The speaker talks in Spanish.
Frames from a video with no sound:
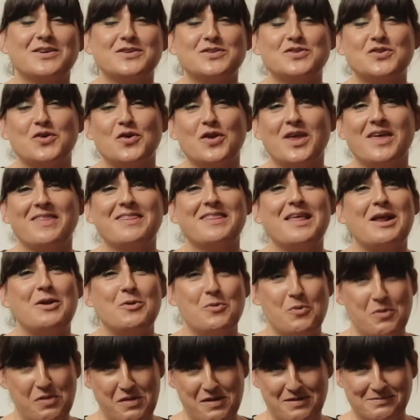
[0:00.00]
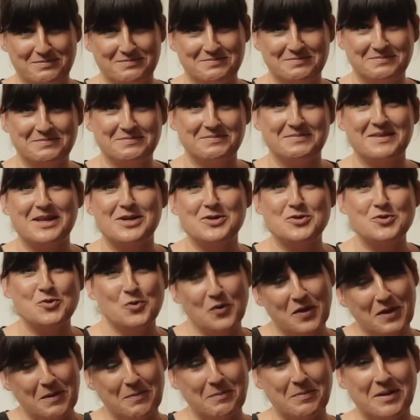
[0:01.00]
Soy andaluza, del
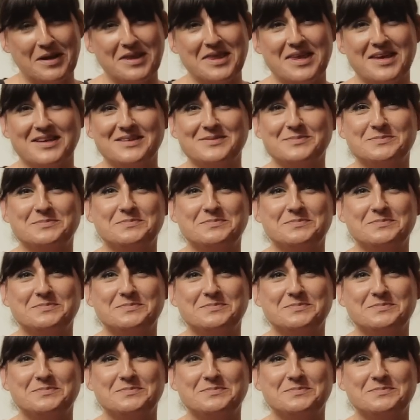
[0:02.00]
sur de España.